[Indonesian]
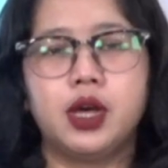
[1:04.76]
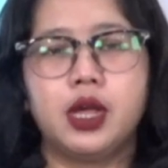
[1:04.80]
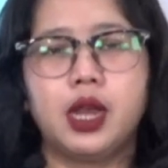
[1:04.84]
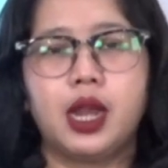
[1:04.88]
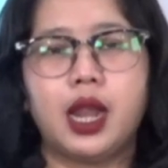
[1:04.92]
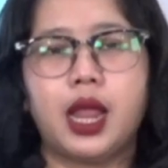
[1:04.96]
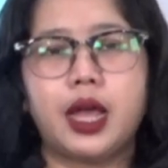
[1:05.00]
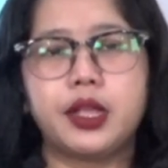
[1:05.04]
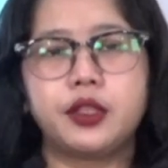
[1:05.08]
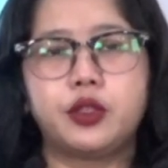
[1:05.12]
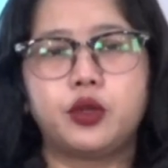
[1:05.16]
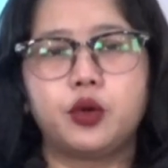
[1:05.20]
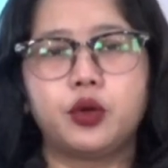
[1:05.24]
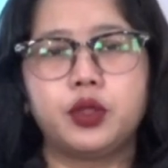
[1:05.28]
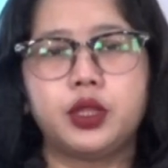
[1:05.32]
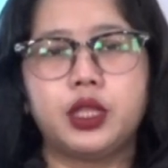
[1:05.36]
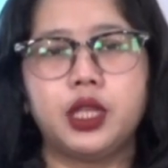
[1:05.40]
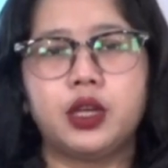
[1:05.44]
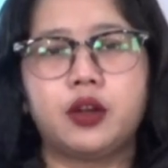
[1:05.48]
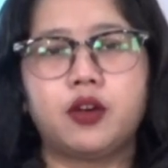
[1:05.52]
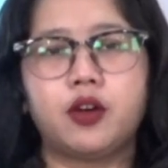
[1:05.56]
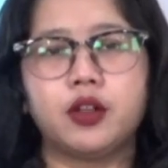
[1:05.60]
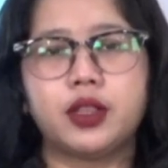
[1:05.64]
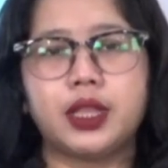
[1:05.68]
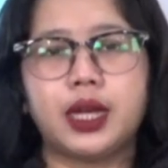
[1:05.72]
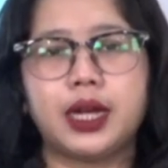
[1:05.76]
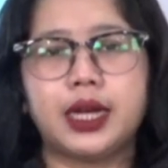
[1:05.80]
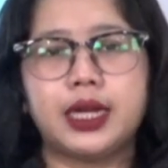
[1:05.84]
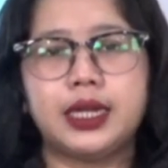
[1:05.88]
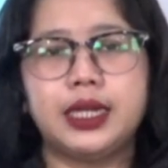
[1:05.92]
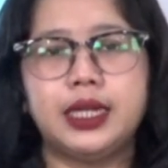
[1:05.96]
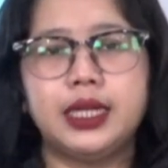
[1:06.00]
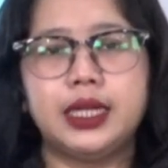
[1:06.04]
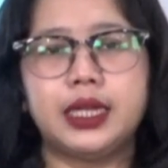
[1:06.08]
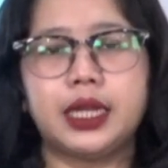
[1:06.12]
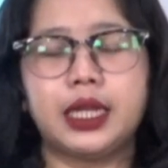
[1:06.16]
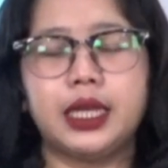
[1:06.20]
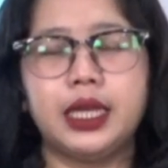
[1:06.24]
Lanjut di Kota
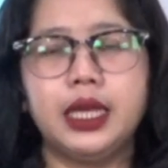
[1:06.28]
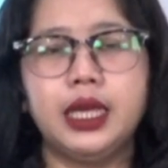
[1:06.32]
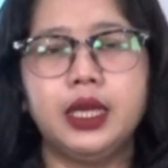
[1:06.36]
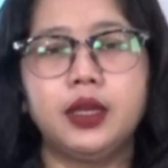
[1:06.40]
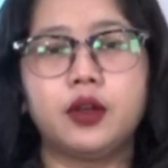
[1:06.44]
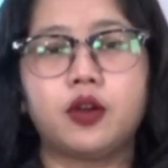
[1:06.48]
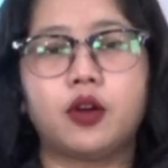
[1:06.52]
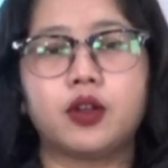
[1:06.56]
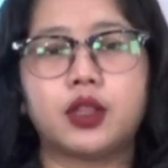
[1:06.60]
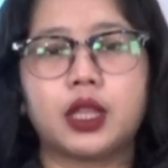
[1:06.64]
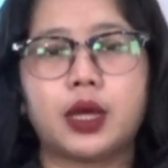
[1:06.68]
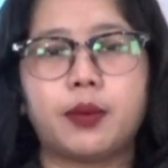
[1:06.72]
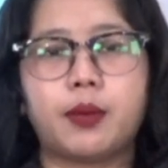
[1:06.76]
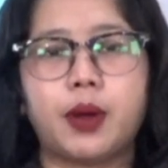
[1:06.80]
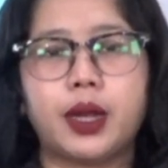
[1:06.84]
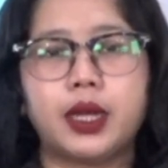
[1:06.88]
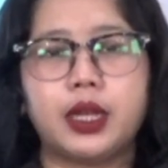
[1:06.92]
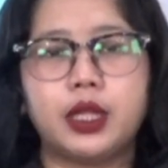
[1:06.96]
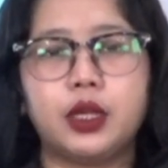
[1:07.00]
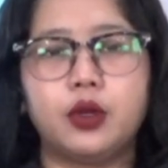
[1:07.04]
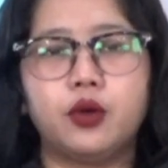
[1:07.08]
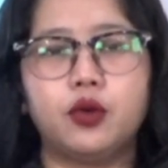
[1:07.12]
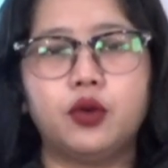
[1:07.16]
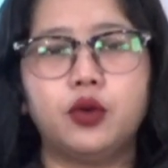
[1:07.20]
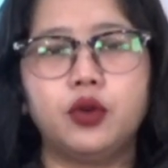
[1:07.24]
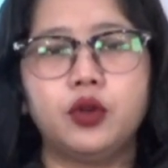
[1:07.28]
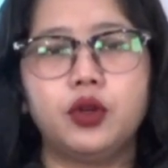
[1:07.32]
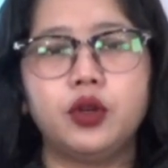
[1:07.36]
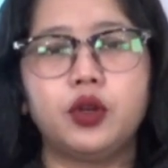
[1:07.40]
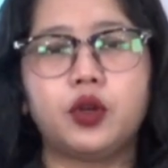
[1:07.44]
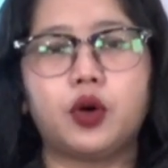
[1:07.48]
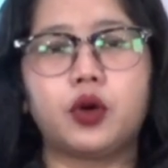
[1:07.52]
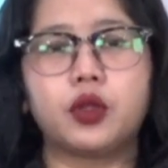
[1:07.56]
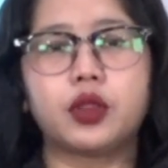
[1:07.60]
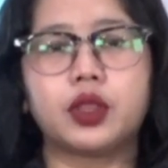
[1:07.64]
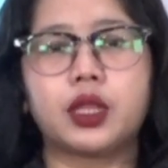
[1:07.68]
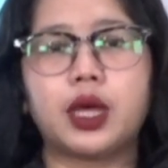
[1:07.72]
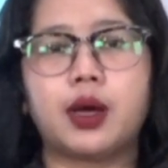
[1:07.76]
Kediri, Kota Madiun,
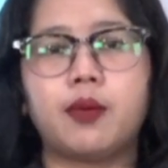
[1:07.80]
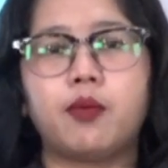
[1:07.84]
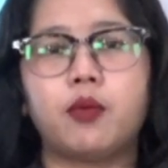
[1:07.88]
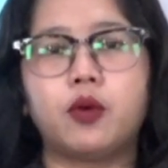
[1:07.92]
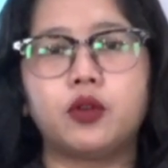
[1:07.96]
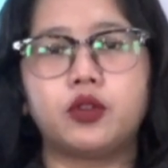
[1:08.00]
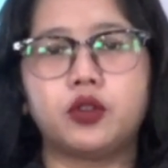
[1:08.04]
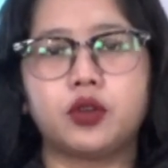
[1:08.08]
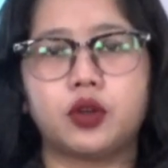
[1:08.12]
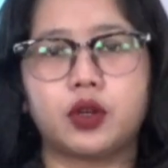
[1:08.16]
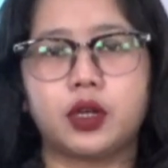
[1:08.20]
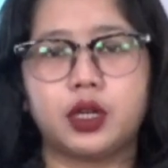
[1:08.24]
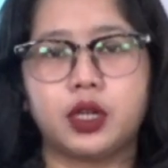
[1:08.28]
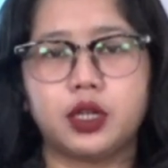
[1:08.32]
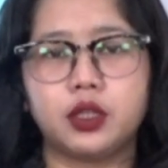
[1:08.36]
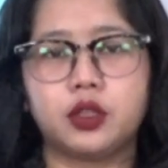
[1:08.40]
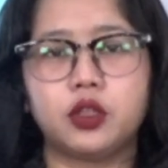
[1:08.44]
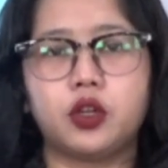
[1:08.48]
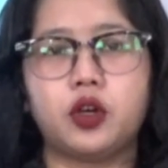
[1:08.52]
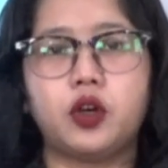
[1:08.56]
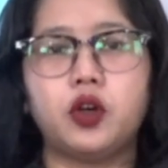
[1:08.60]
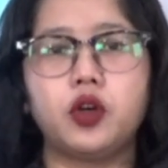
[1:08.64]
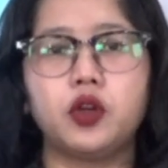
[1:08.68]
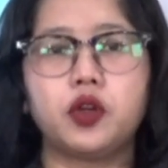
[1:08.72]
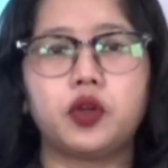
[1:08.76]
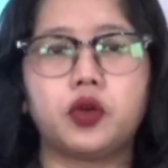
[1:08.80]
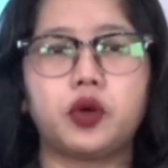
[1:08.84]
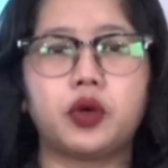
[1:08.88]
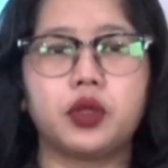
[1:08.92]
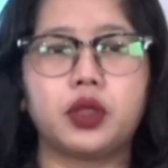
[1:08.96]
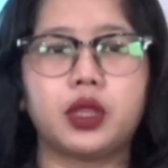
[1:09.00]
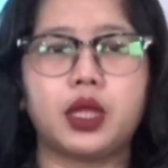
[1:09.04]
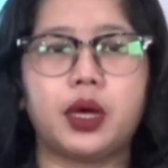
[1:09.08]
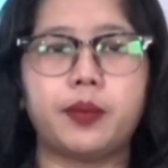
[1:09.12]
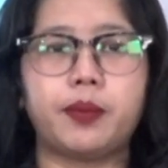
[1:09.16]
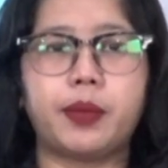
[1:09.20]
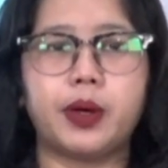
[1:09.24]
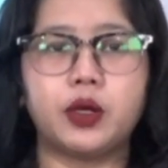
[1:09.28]
Kota Mojokerto,
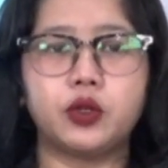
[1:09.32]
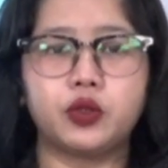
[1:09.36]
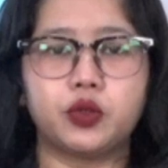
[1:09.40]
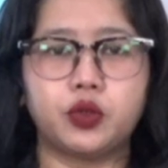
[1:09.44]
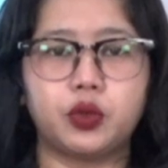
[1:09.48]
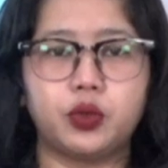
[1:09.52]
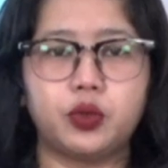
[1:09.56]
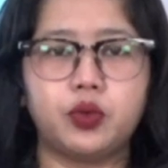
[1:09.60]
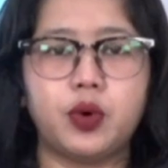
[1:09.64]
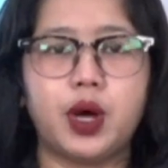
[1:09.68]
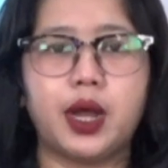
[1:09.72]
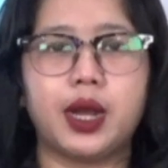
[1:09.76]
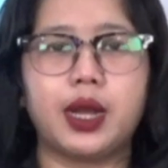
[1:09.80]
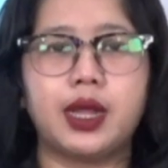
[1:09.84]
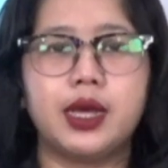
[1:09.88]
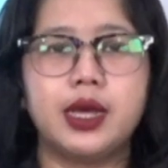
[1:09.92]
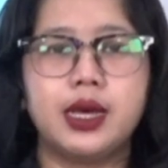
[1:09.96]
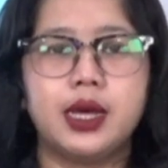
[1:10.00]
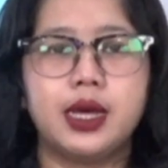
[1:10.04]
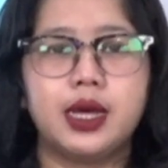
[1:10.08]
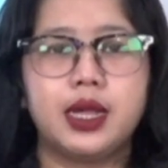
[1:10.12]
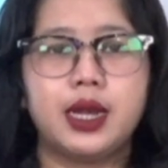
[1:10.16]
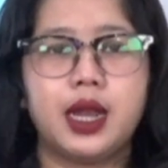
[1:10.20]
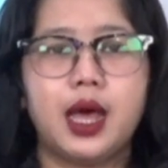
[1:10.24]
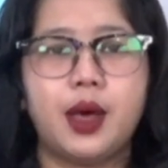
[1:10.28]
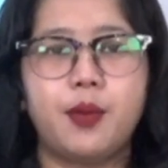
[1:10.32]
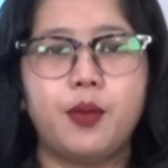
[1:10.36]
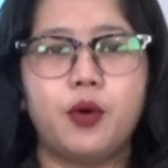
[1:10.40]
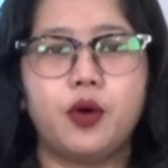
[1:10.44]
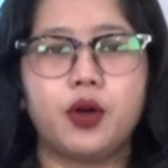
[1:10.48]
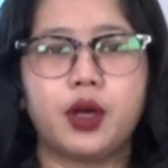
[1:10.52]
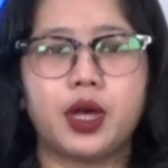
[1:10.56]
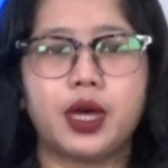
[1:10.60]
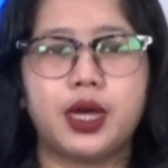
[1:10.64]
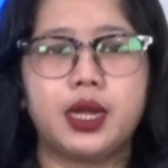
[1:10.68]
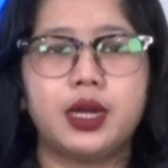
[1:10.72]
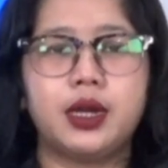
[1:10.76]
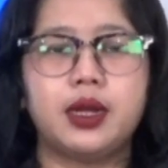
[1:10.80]
Kota Pasuruan,
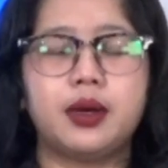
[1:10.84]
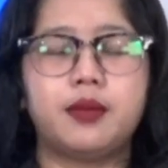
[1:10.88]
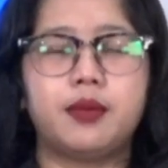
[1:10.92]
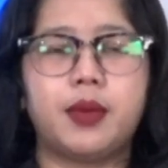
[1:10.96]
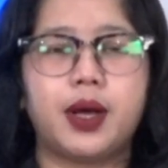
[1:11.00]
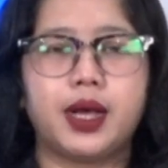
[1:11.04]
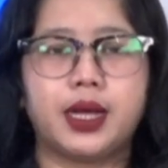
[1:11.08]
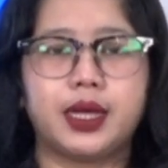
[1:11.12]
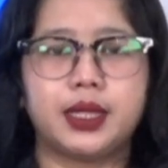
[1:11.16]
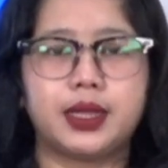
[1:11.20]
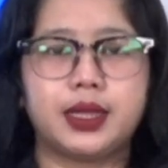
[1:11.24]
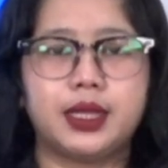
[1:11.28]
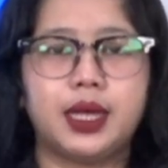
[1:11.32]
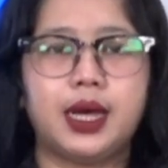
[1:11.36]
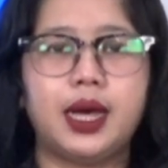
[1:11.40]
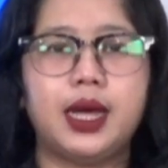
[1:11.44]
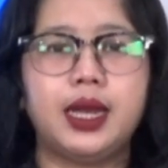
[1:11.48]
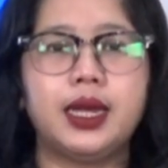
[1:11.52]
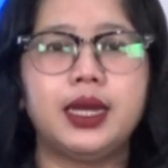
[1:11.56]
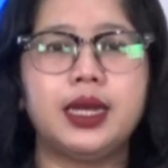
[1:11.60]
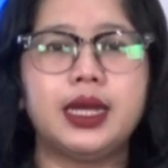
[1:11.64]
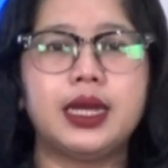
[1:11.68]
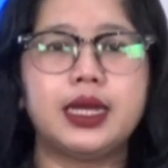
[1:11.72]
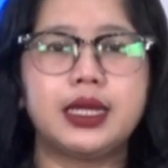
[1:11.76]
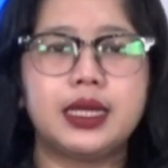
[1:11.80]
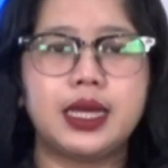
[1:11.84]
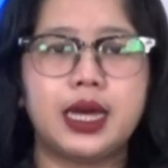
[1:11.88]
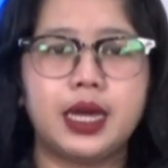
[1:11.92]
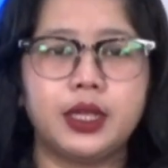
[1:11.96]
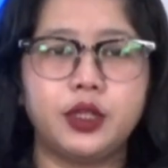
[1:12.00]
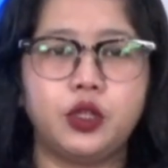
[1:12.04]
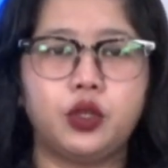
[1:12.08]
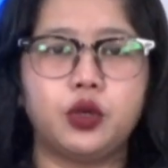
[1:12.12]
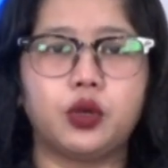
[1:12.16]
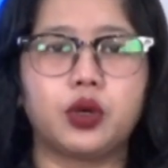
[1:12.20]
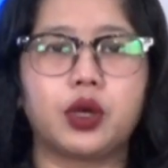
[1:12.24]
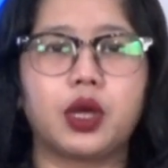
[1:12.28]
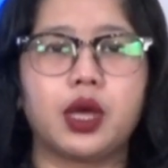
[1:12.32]
Lamongan, Magetan,
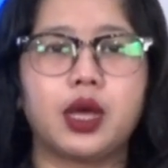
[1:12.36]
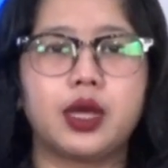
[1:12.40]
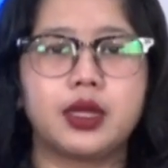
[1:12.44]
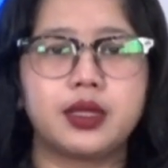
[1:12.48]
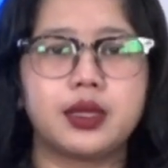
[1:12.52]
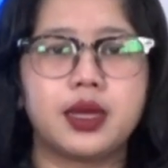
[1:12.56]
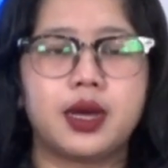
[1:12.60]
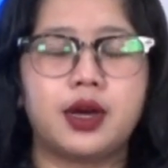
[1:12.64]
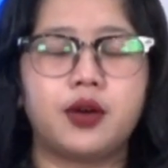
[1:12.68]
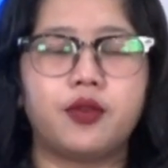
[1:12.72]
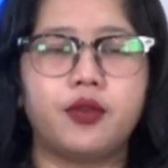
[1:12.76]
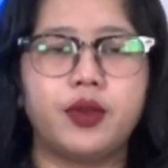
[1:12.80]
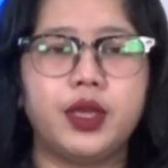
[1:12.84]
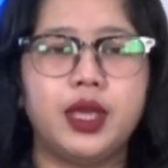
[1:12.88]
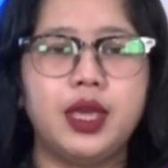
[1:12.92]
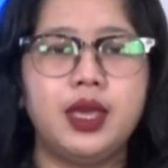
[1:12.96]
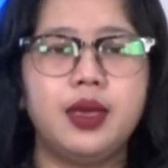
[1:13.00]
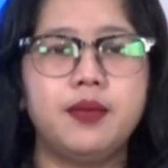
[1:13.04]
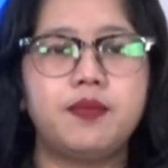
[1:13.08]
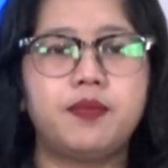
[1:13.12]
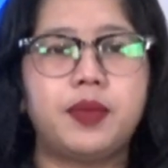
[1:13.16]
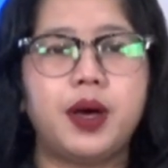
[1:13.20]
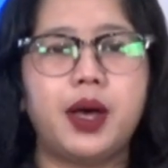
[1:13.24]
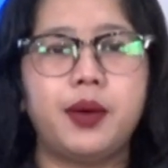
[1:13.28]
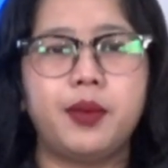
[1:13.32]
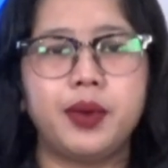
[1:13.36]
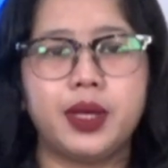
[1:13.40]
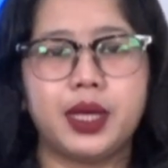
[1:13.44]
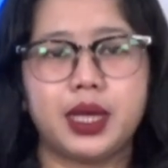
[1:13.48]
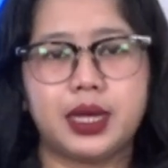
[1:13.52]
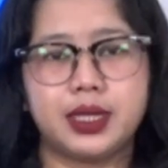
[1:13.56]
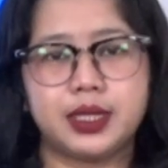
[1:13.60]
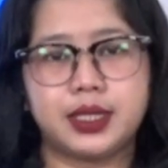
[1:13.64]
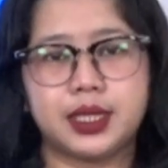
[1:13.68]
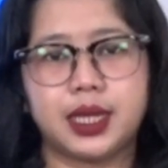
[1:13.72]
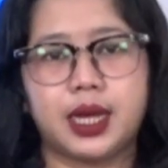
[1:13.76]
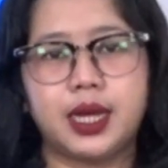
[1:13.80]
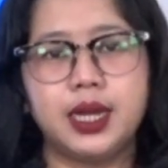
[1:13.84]
Nganjuk, Ngawi,
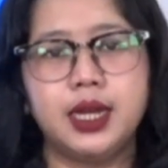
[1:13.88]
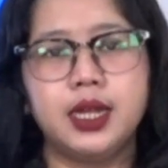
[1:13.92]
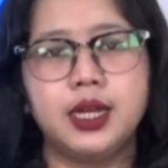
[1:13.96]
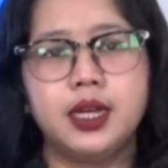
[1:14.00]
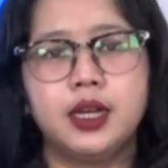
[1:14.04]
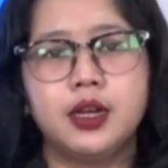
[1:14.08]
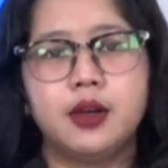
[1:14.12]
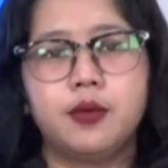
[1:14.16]
Pamekasan,